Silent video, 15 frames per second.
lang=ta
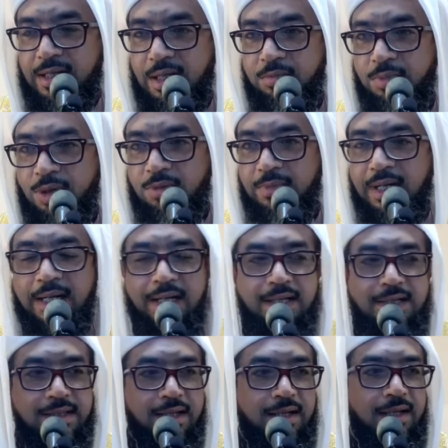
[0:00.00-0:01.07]
எம்
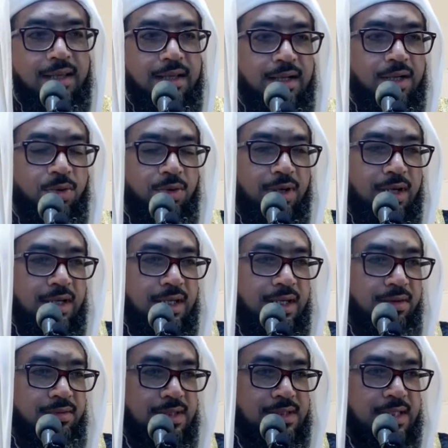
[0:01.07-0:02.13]
பெருமானார் சல்லல்லாஹூ
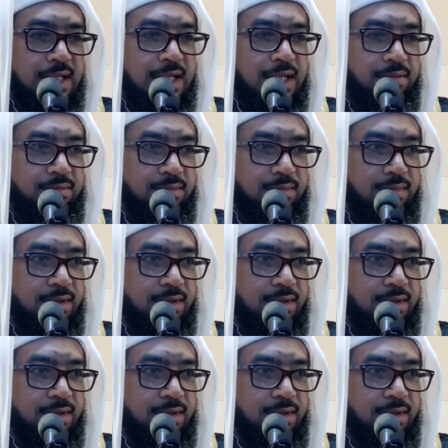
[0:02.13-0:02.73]
அலிஹி வசல்லம்